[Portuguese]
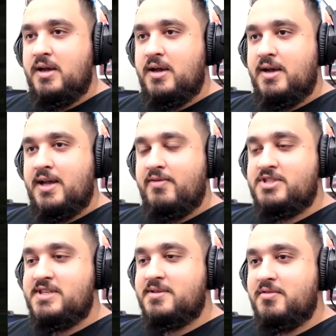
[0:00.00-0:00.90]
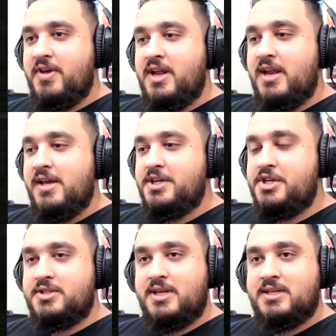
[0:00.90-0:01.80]
É, e vocês estão vendo ali, a
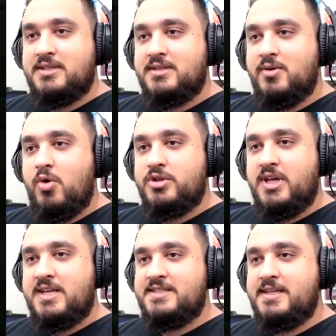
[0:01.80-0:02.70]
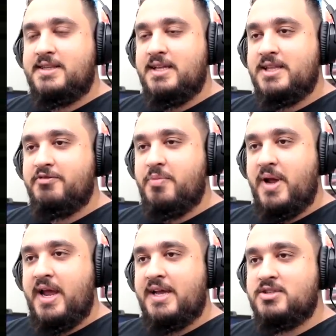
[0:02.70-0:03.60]
gente está rodando a 70
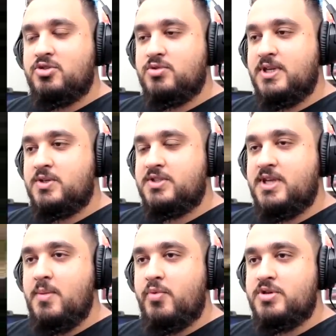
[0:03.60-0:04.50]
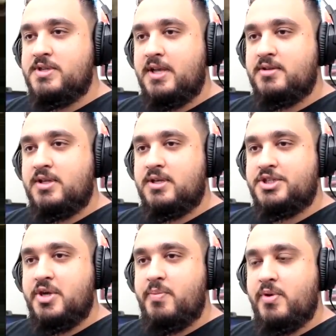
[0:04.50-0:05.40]
FPS, usando 100% da
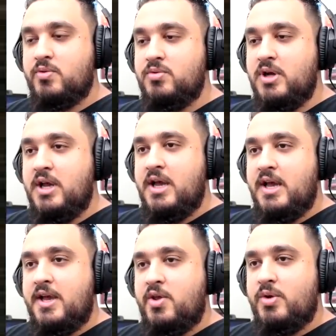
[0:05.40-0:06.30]
GPU e